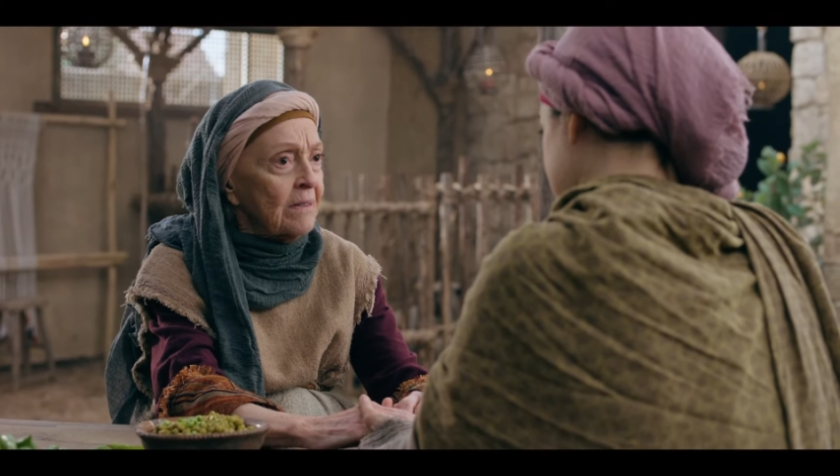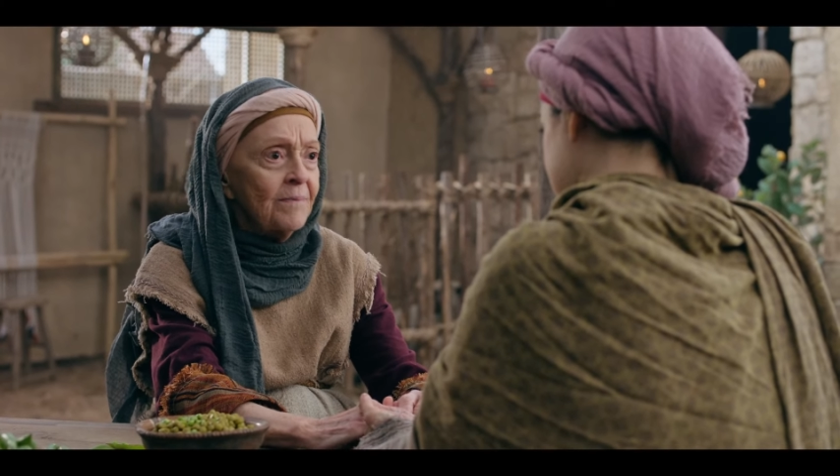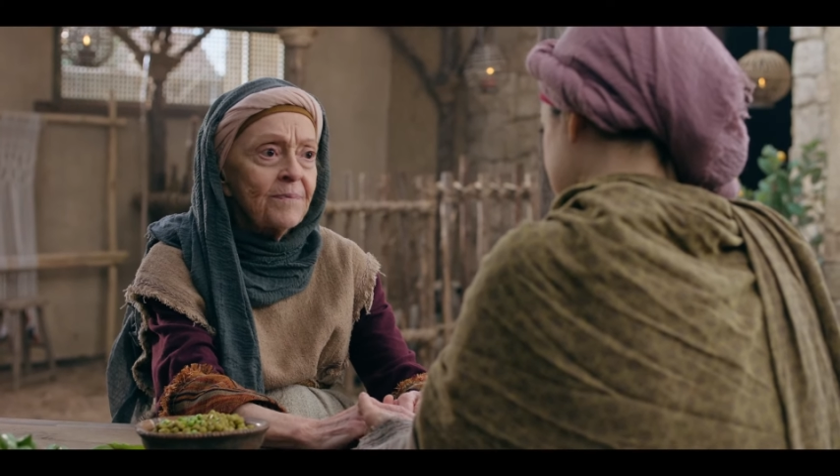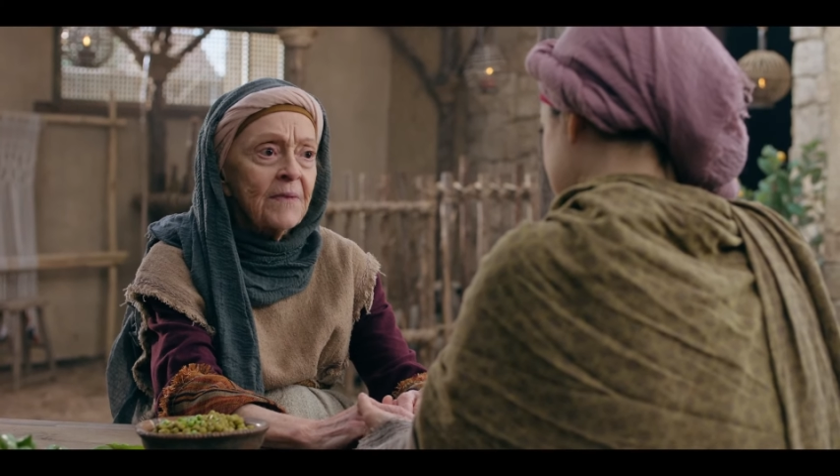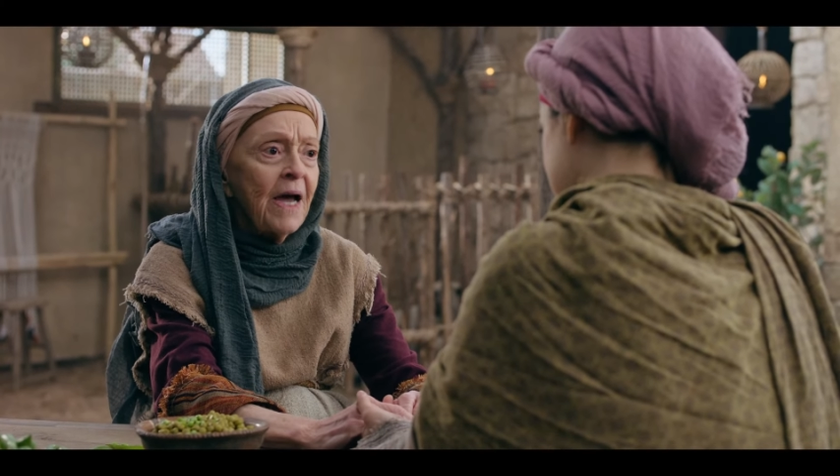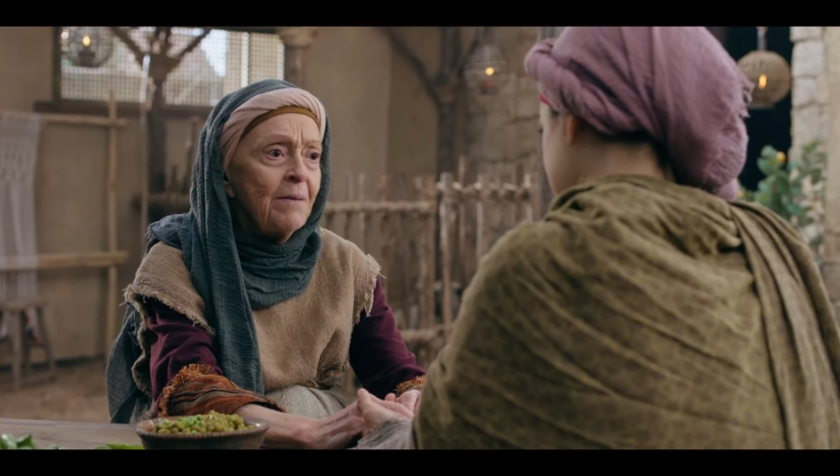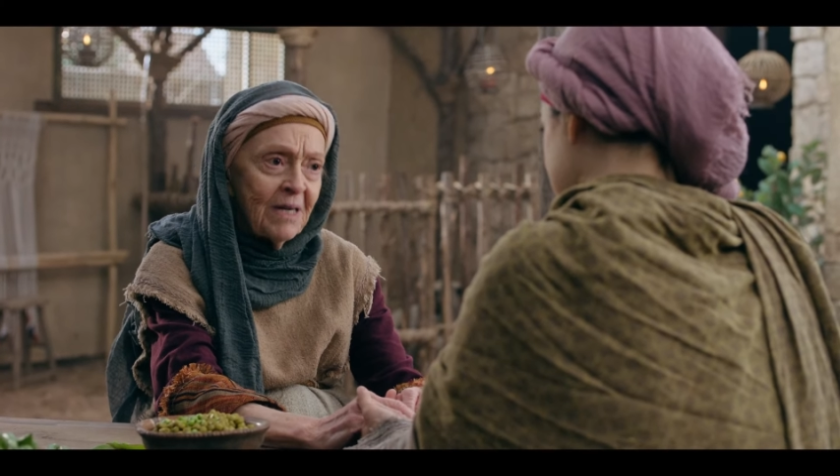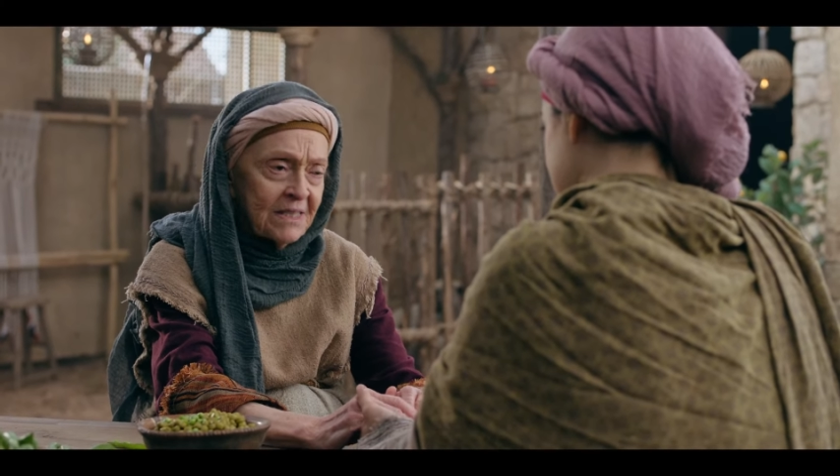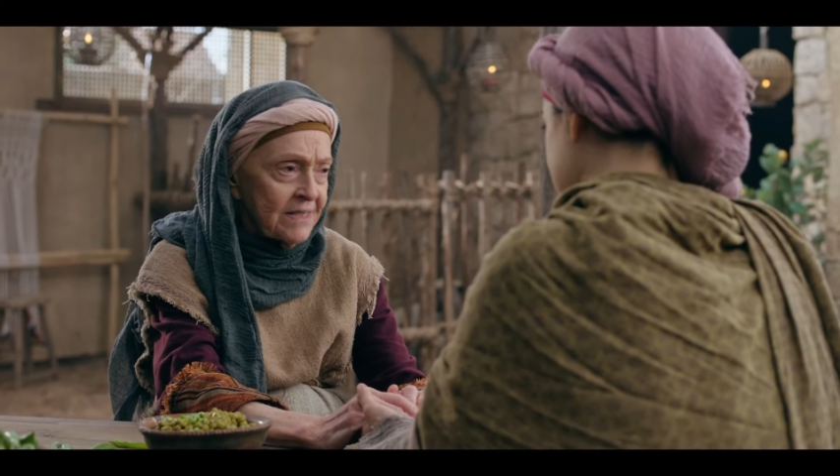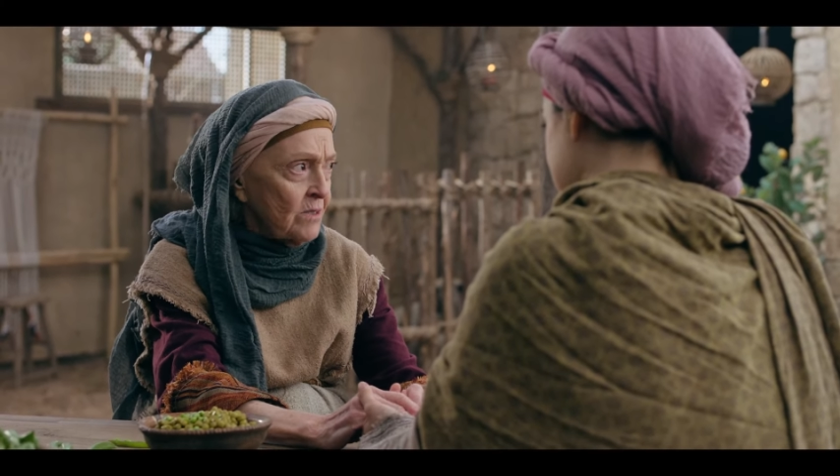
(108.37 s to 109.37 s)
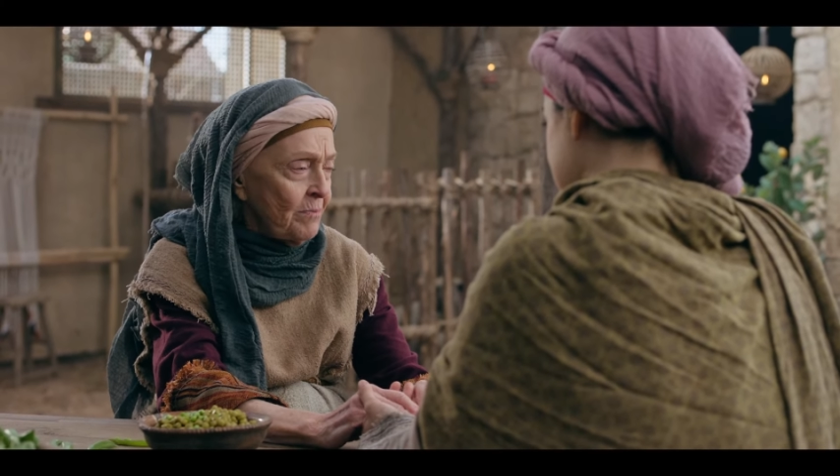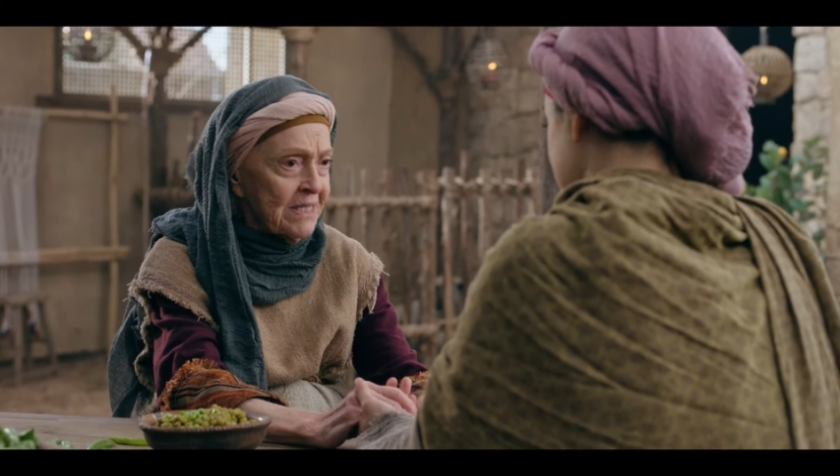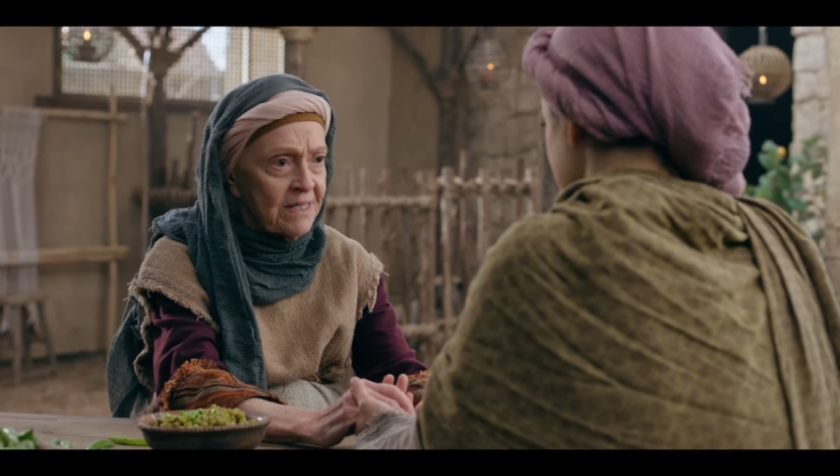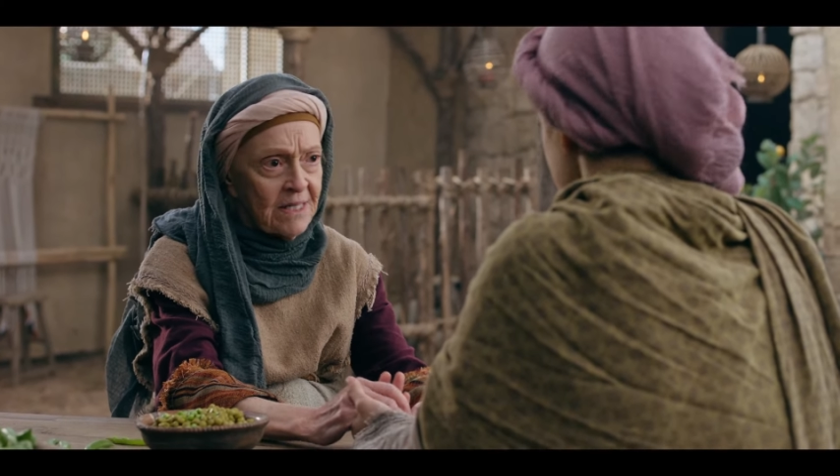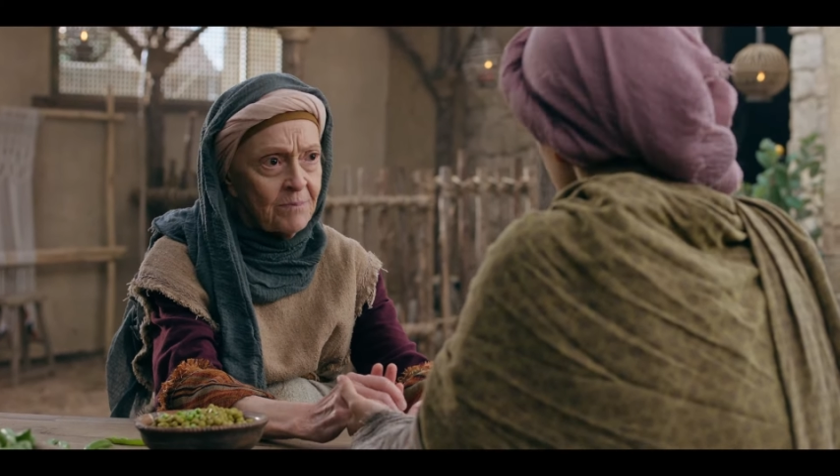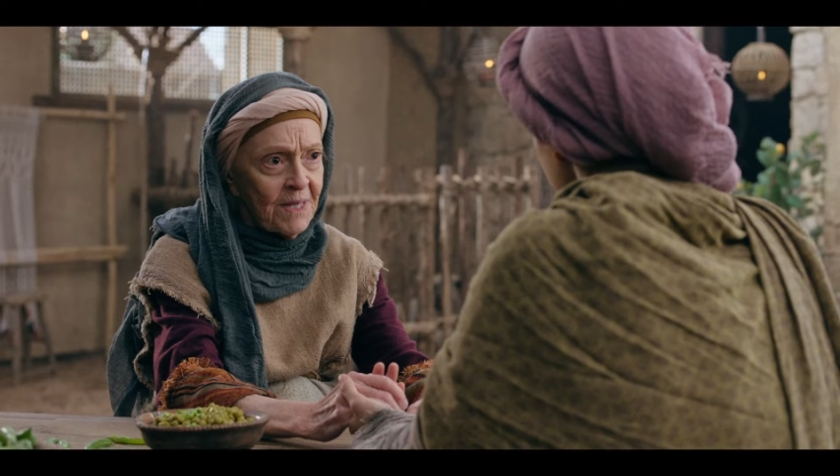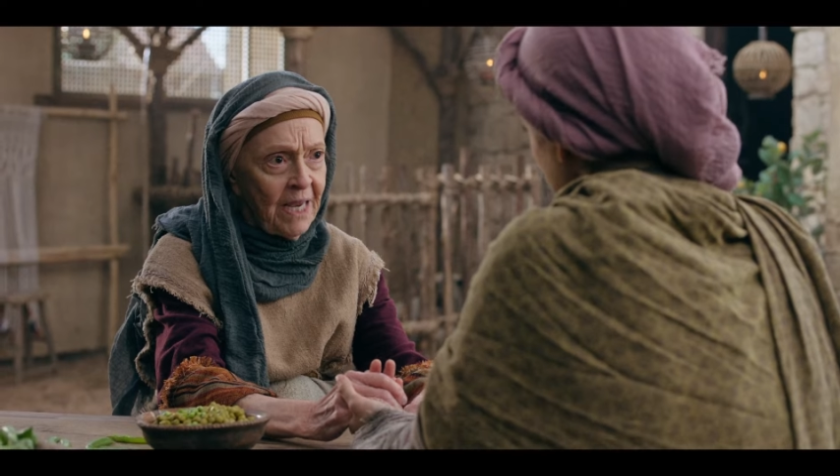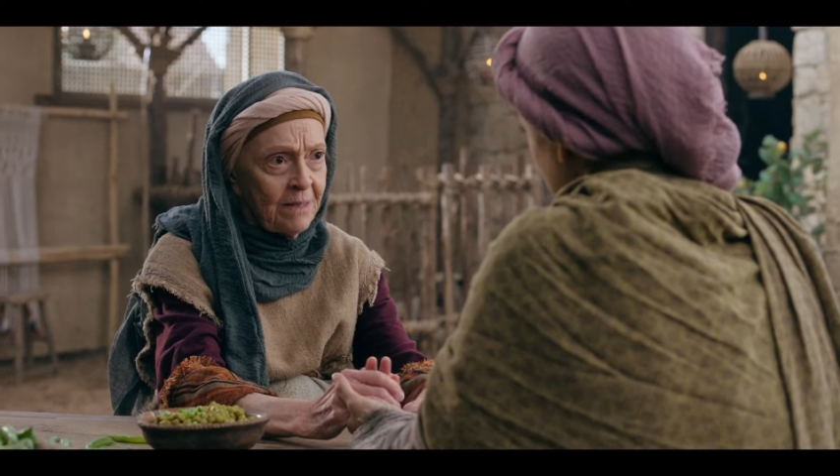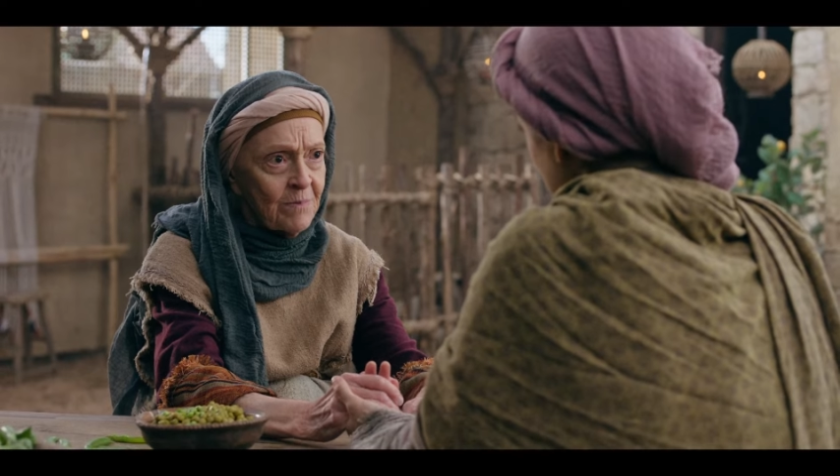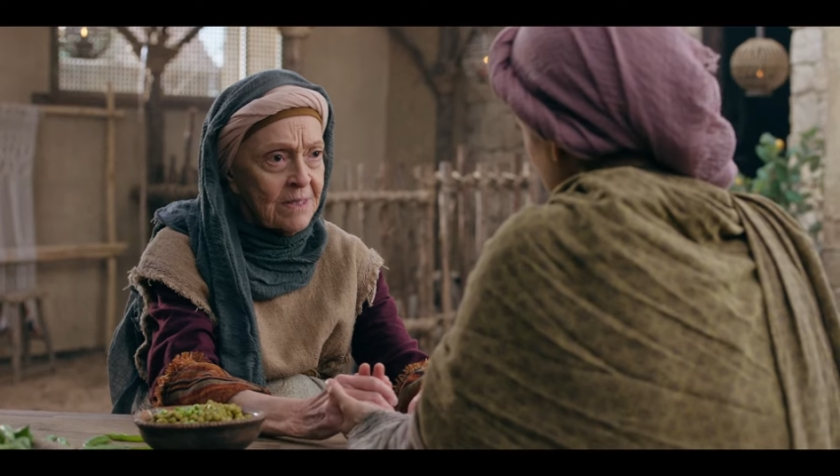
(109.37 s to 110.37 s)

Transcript: ma devo ammettere che una volta